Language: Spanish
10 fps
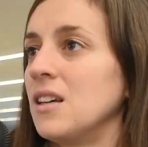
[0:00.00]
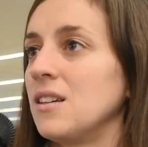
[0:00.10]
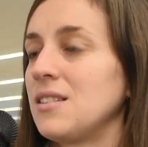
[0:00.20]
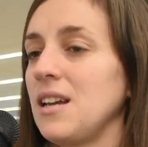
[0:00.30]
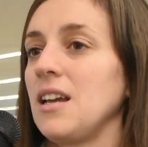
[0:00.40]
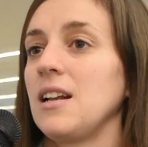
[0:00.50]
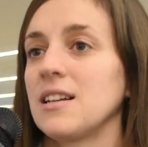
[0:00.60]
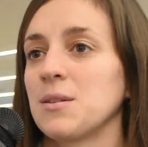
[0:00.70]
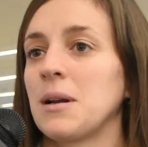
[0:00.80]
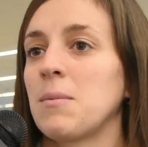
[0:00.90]
Sí,
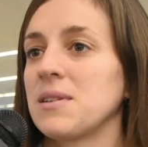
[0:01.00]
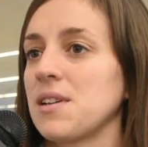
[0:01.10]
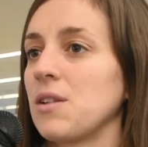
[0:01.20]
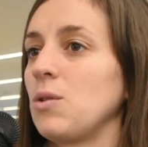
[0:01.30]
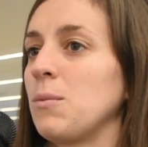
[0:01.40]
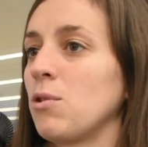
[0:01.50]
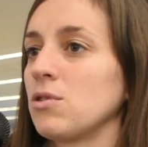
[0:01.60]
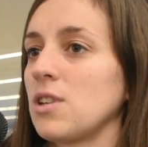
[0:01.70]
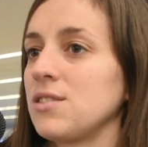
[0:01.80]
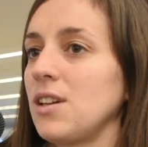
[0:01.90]
la semana pasada
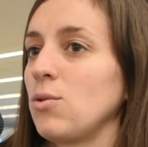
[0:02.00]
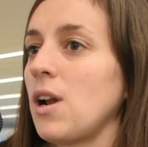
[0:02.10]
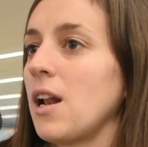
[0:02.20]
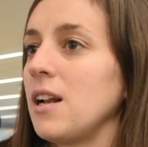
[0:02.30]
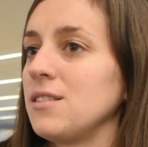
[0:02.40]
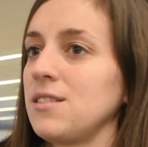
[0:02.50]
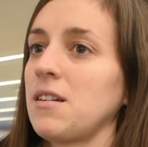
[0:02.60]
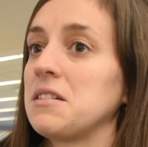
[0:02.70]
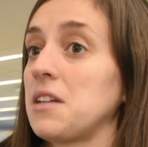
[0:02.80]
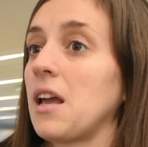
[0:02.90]
estuvimos haciendo un análisis,
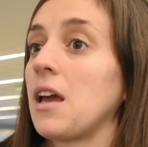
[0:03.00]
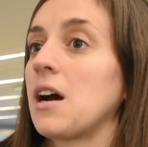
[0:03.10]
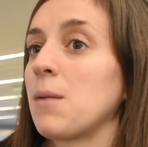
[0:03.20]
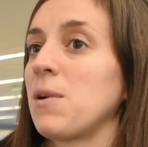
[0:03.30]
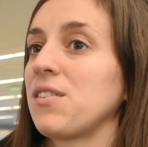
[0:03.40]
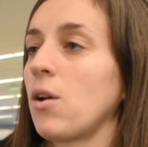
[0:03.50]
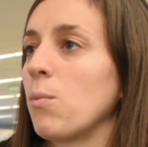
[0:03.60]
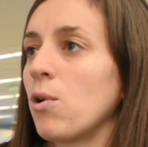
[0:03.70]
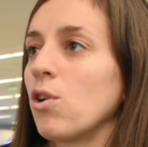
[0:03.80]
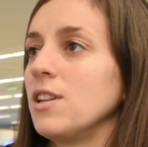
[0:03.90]
a veces hay que dejar pasar
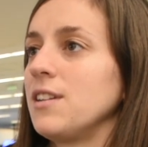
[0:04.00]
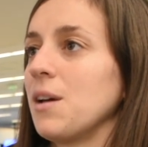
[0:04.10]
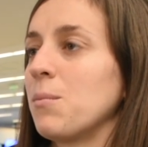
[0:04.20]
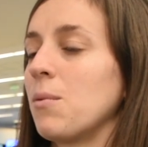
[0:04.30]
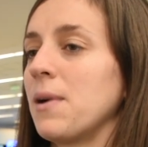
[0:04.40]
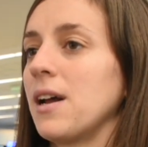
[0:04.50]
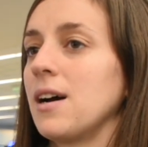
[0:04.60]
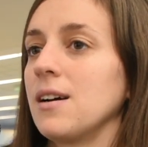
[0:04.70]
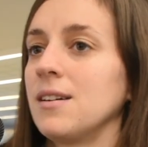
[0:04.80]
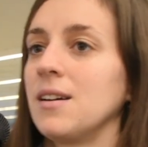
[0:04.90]
un poco el tiempo
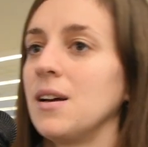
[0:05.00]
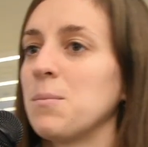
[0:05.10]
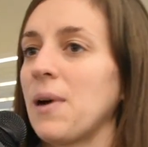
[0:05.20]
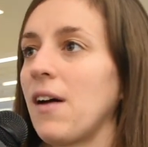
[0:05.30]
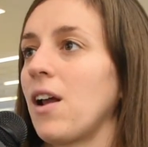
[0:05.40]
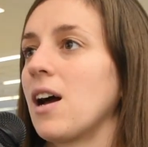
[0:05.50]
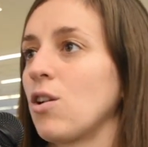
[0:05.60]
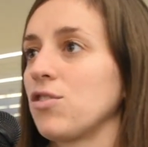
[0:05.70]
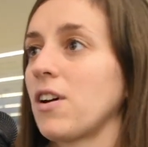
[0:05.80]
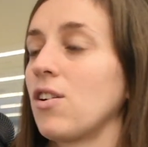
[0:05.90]
para, para ver las
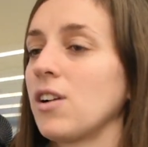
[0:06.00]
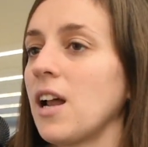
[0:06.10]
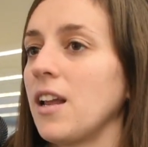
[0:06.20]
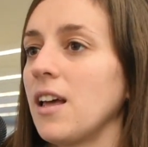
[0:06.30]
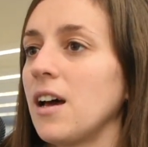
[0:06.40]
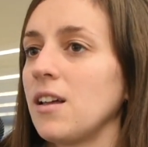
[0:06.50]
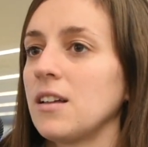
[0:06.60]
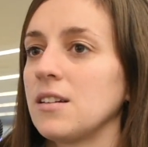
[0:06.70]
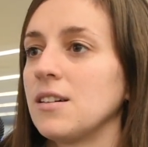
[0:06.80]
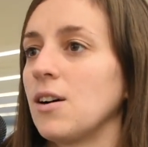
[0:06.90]
cosas con claridad.
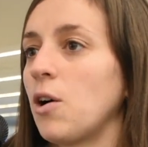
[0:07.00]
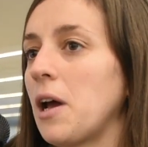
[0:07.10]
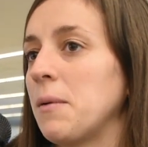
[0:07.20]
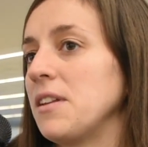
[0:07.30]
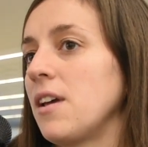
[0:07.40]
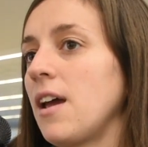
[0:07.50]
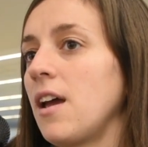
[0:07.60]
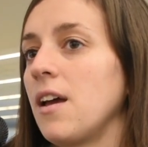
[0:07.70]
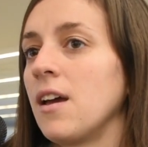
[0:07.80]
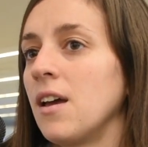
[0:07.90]

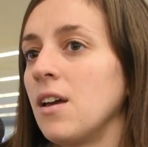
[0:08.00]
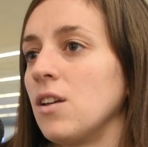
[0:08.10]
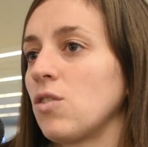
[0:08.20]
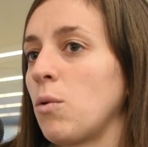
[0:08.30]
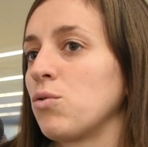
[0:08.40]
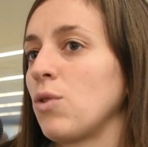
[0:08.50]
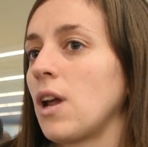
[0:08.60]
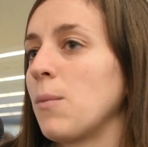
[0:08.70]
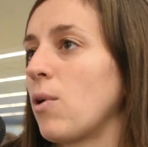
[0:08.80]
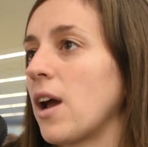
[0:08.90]
Obviamente somos un
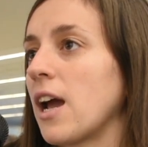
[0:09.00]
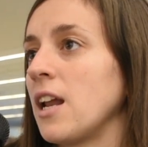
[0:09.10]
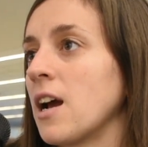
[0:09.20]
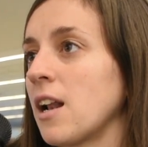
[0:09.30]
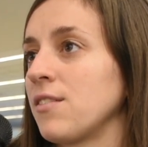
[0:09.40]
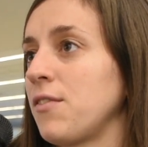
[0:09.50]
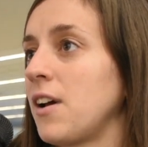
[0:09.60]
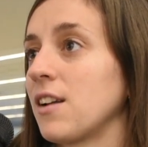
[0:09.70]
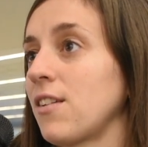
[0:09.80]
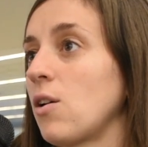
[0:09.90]
equipo que quería
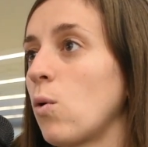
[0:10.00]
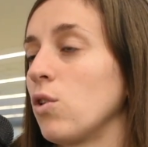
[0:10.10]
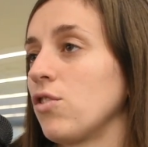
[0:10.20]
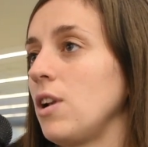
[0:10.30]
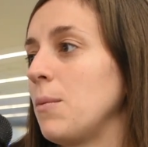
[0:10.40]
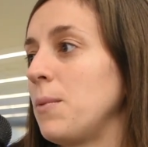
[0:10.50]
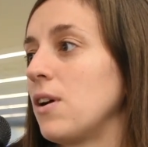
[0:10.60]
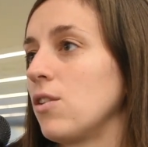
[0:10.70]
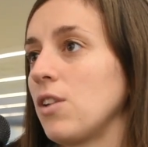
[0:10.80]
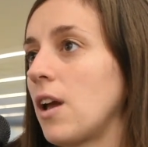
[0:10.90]
clasificarse a los Juegos
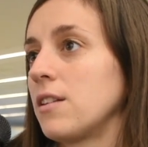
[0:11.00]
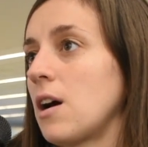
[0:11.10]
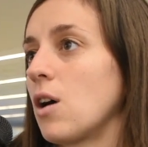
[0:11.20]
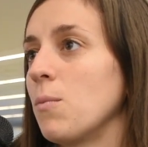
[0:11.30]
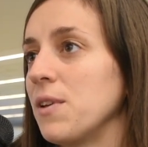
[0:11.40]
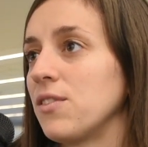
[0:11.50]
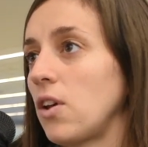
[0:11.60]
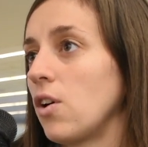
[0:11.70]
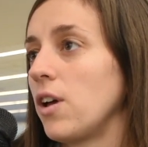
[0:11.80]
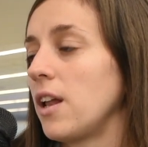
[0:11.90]
Olímpicos y que estaba
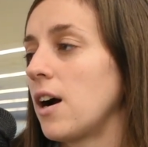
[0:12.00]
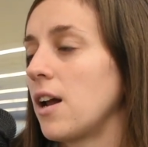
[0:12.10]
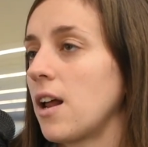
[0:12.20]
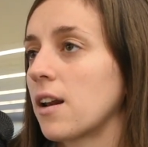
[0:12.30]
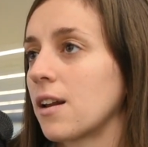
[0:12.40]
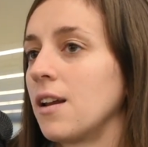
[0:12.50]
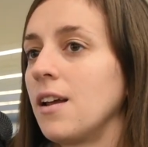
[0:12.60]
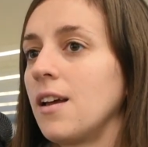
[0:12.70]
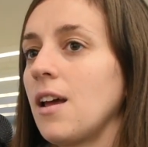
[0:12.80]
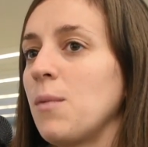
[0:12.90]
convencido de ir a ganar
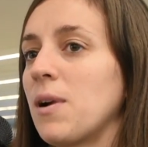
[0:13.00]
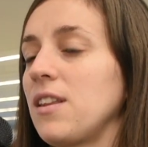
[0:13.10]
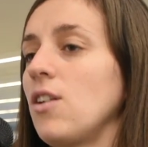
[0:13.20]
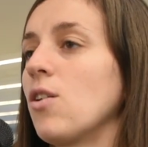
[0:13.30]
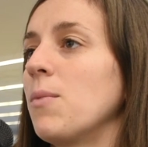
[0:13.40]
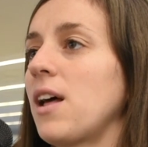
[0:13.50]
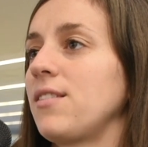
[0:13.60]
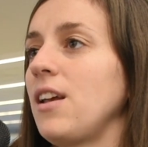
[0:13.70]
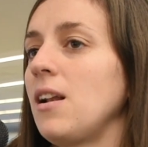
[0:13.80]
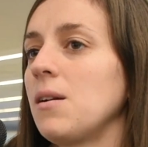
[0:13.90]
el partido con
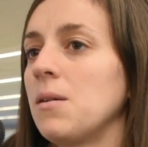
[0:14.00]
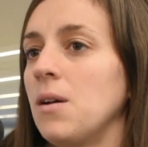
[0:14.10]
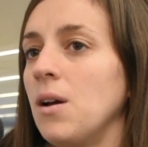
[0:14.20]
Brasil,